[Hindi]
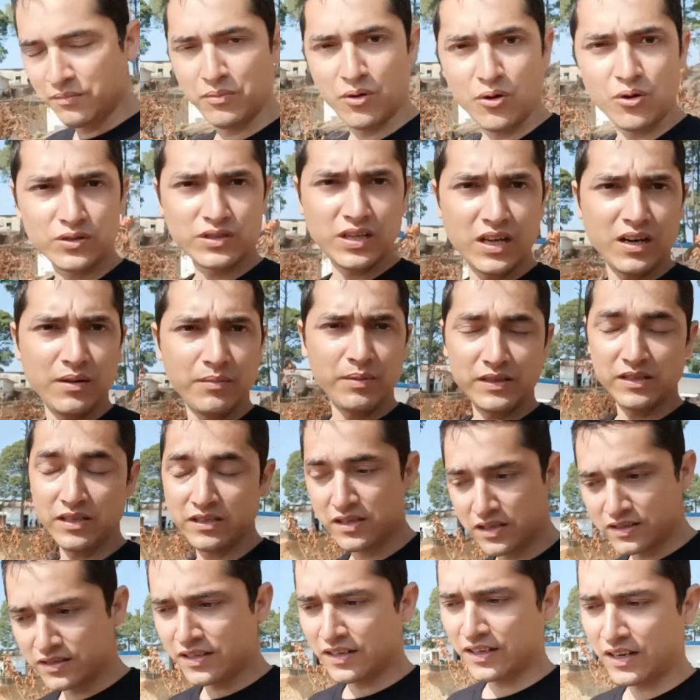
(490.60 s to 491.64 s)
बहुत सारे बच्चे
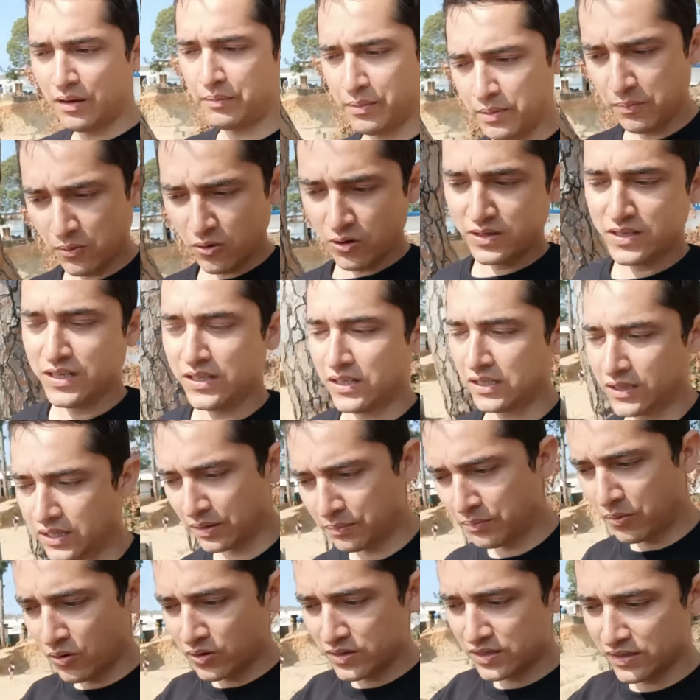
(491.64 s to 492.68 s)
जनसंख्या भी बहुत ज़्यादा
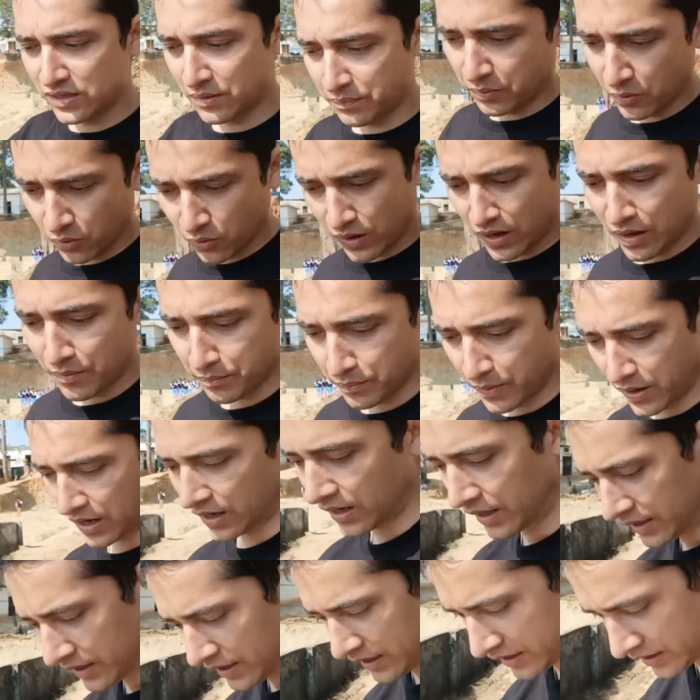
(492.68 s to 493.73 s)
थी बहुत ज़्यादा प्रोग्राम
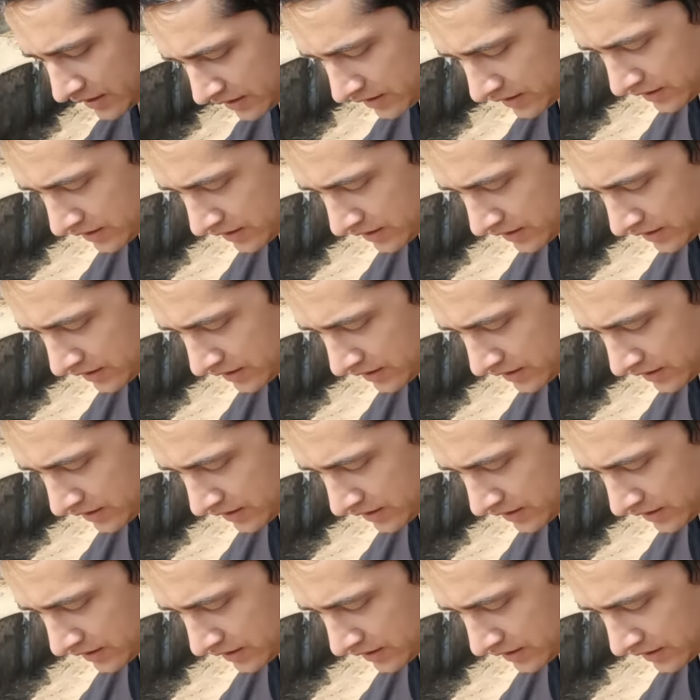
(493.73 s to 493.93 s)
पहाड़ी